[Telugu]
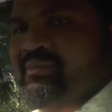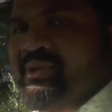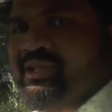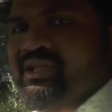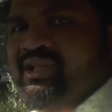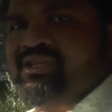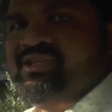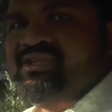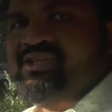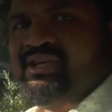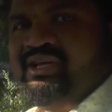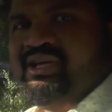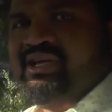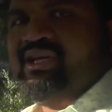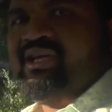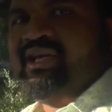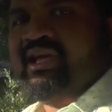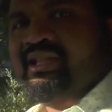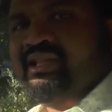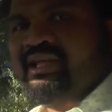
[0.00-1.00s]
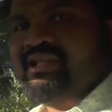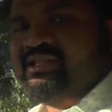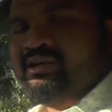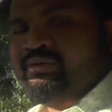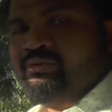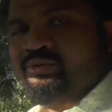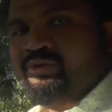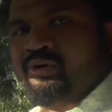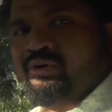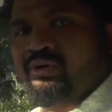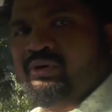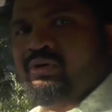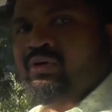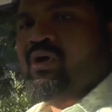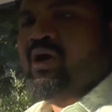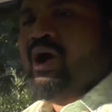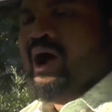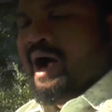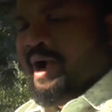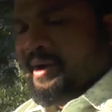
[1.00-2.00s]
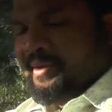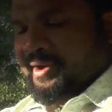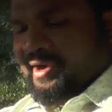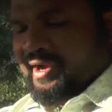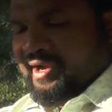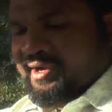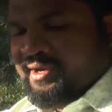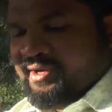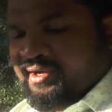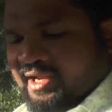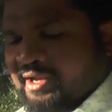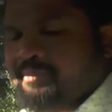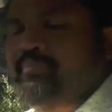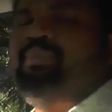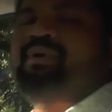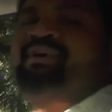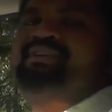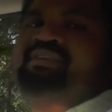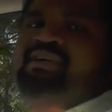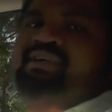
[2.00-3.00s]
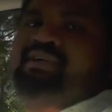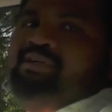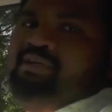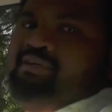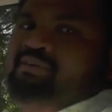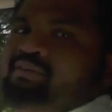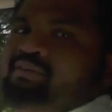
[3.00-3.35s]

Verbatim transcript: సంబంధించి ఏదైతే ఉందో హండ్రెడ్ అండ్ టెన్ పర్సెంట్